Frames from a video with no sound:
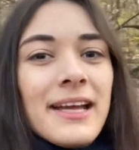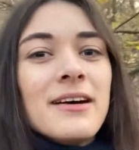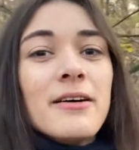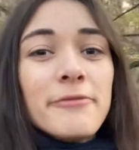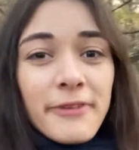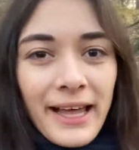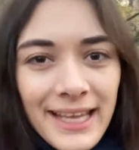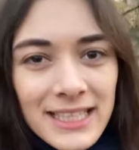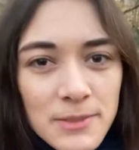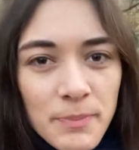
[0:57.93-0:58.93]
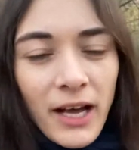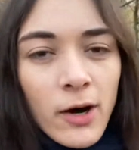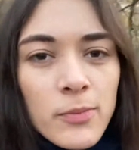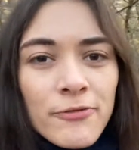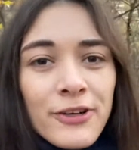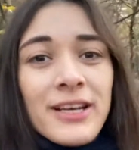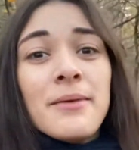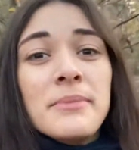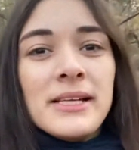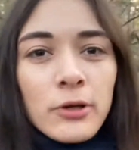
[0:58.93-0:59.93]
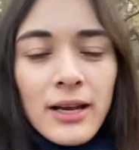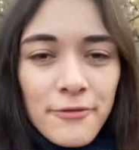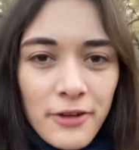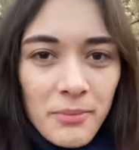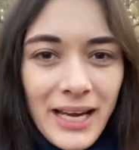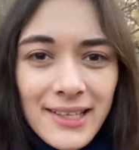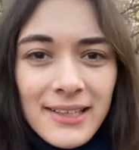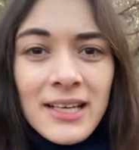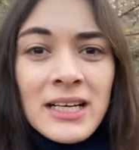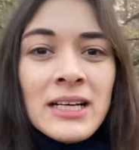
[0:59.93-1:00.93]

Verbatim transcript: eine Freiheitsberaubung von Millionen von Menschen